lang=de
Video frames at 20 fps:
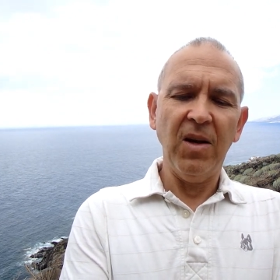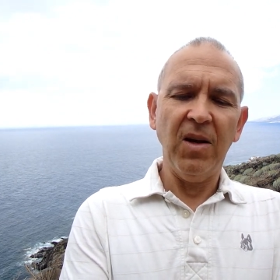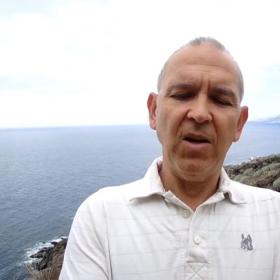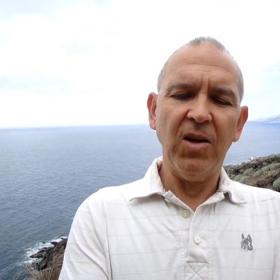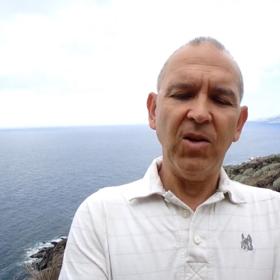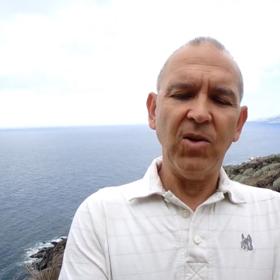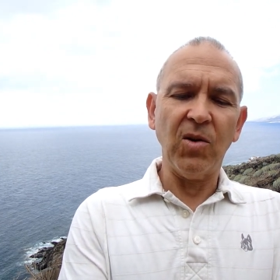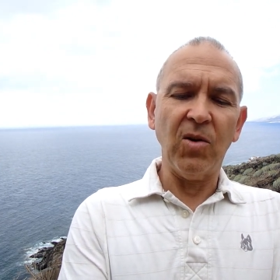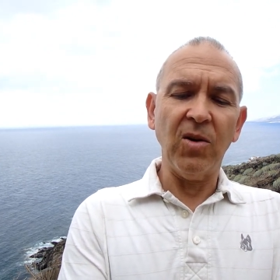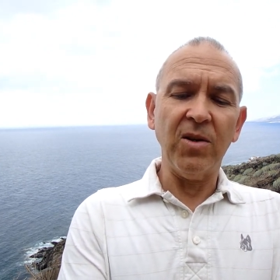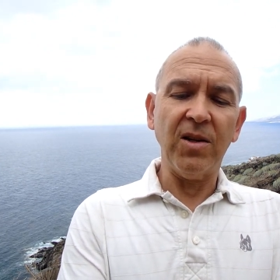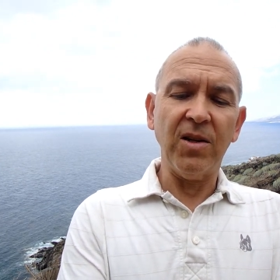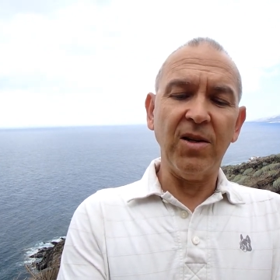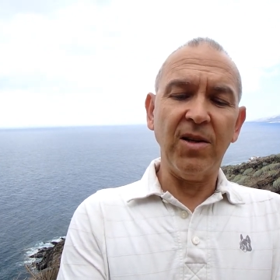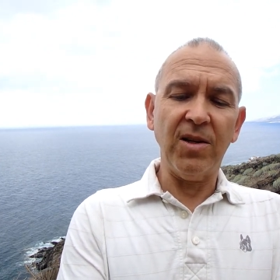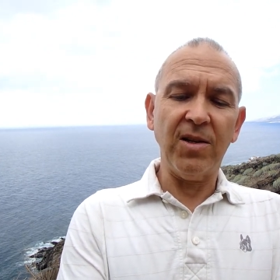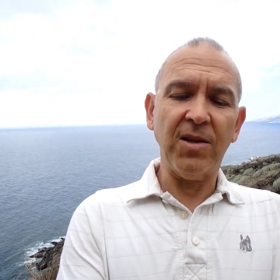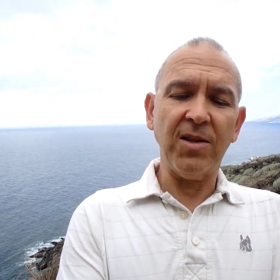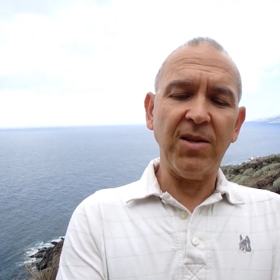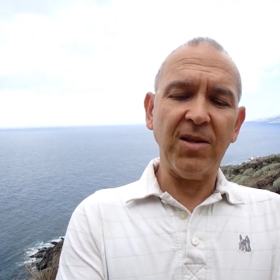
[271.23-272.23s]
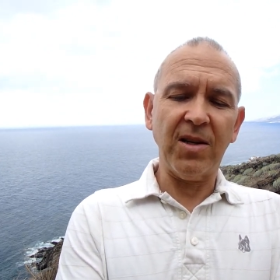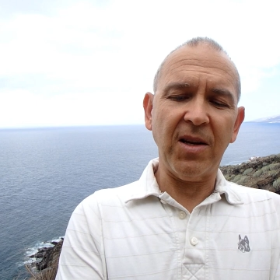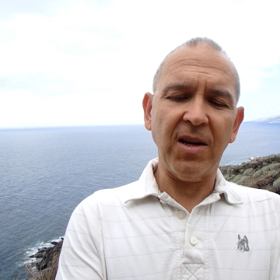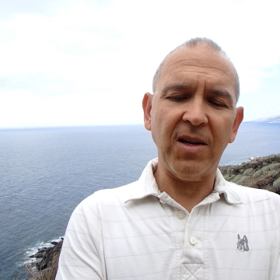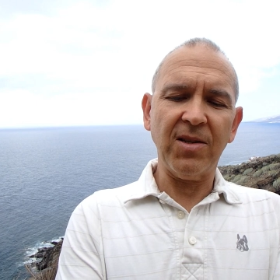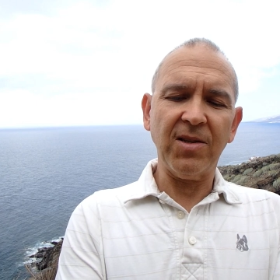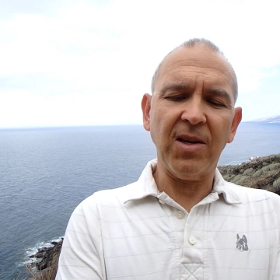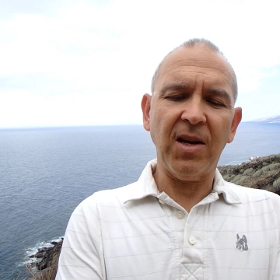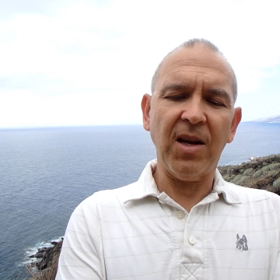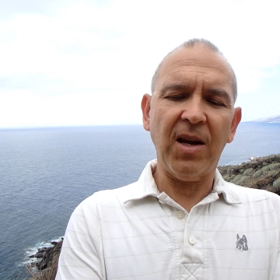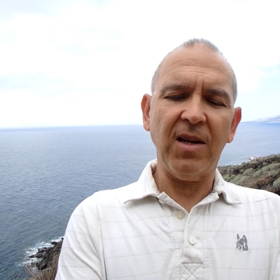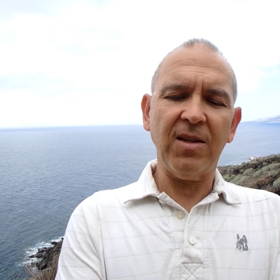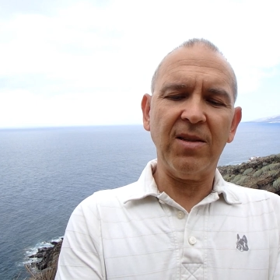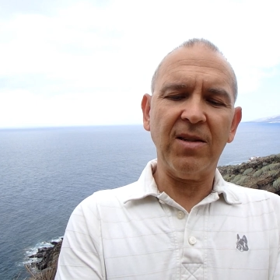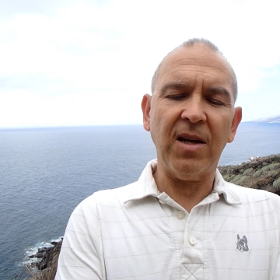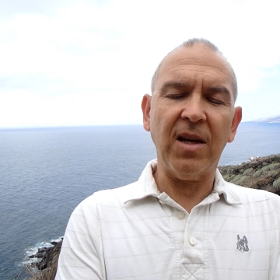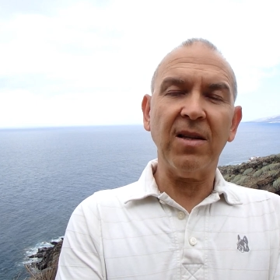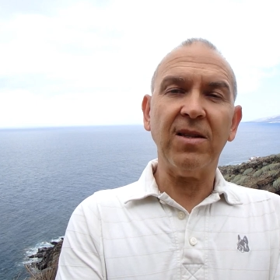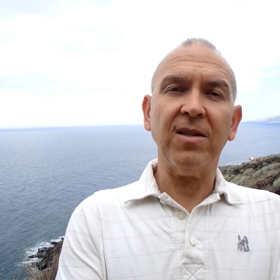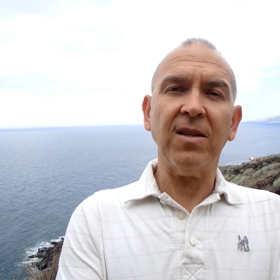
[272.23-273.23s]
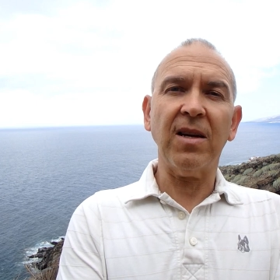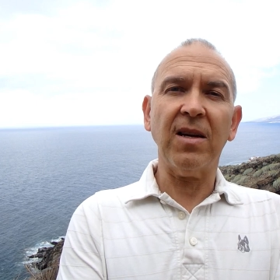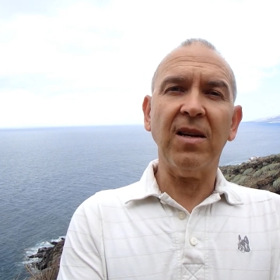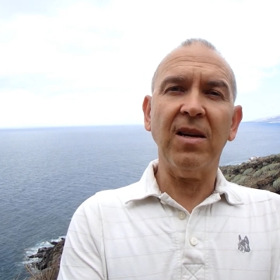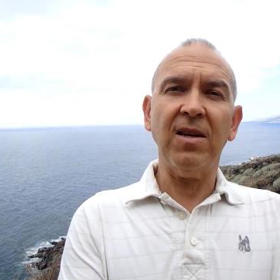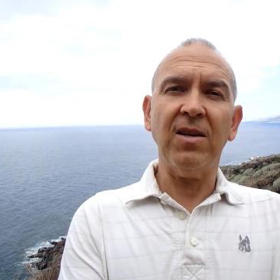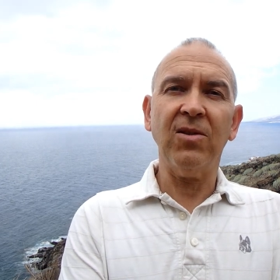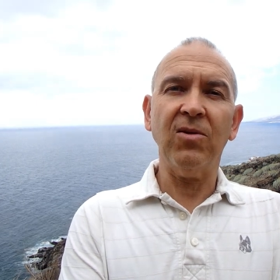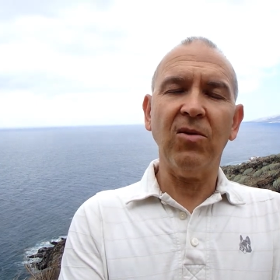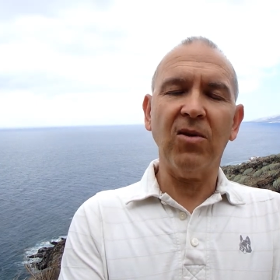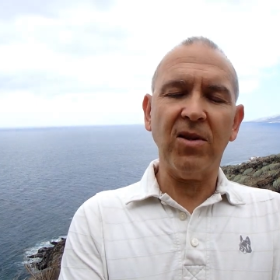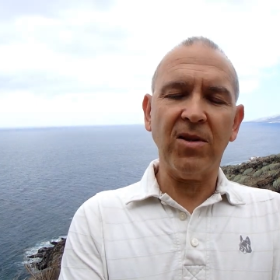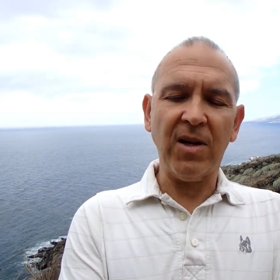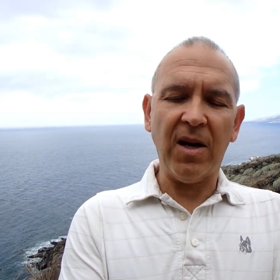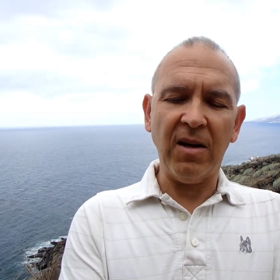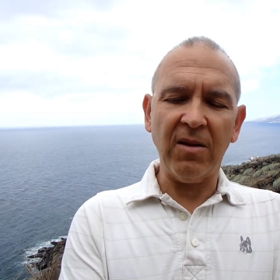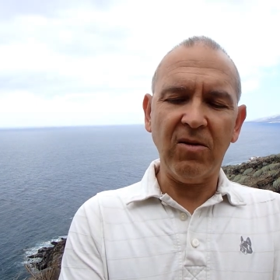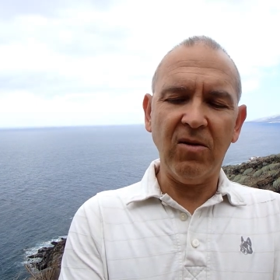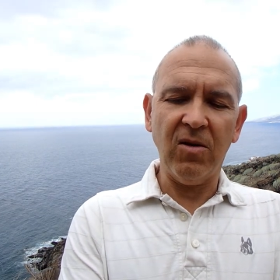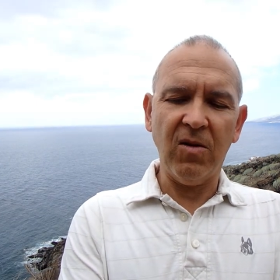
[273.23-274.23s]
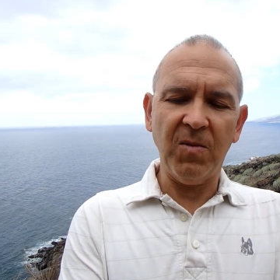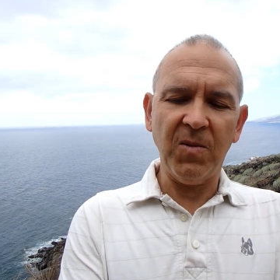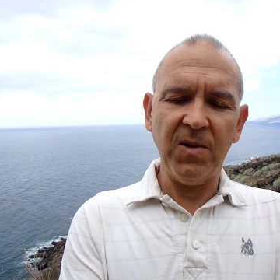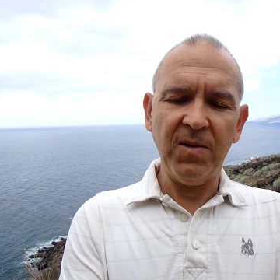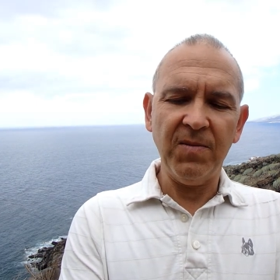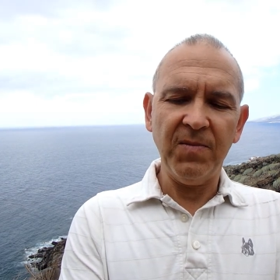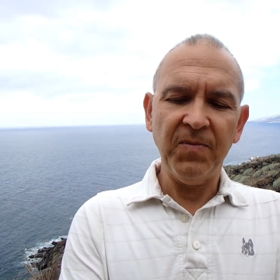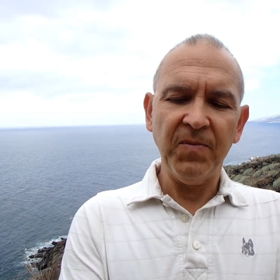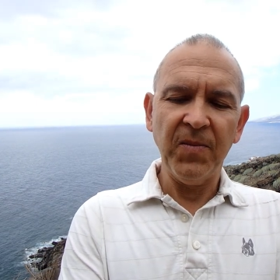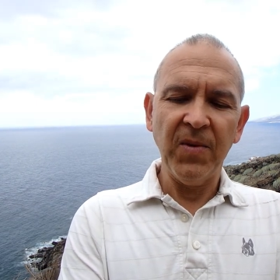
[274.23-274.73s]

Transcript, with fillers: sollte dieses Kriegsgerät tatsächlich dort ankommen,